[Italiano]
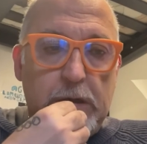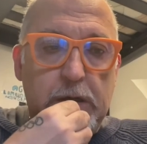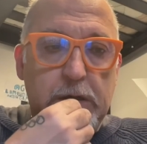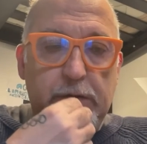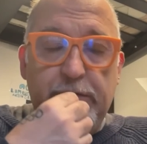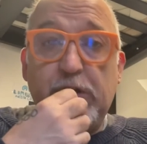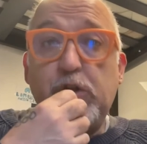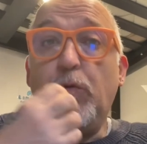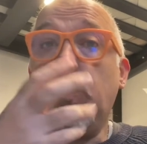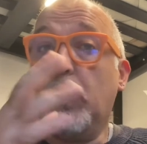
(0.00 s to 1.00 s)
eh,
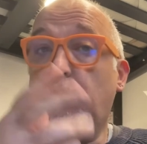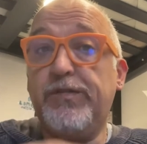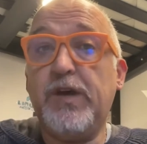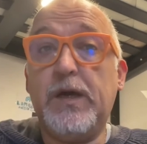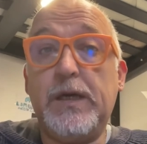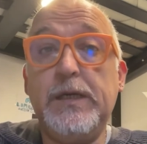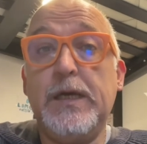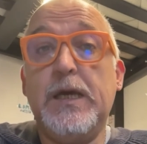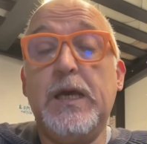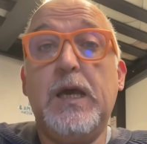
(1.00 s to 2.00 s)
facciamo una cosa
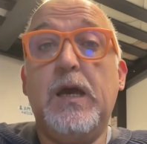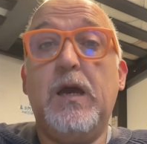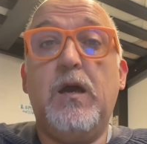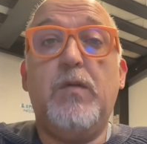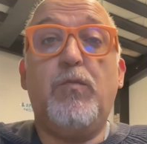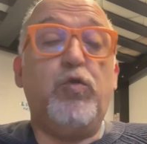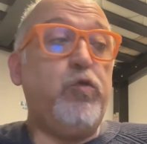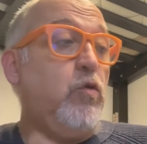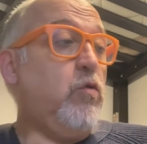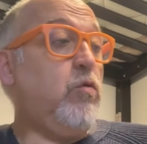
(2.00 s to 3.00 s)
eh,
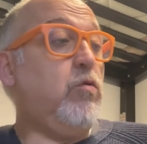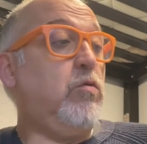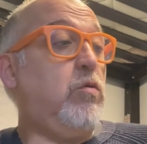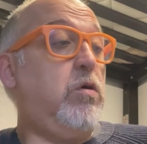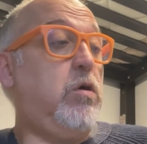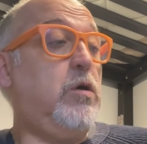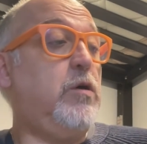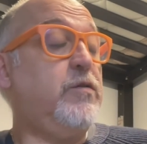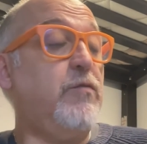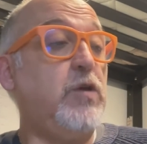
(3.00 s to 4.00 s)
molto,
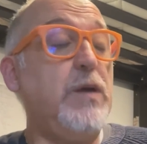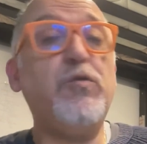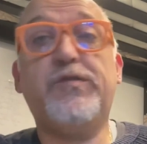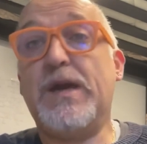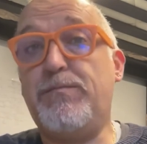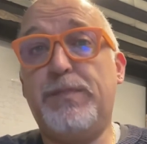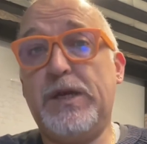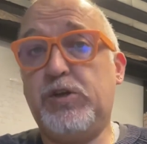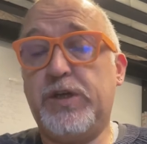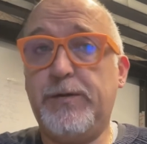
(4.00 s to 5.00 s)
se vogliamo,
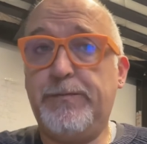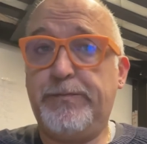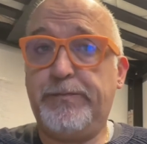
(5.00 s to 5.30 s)
semplice,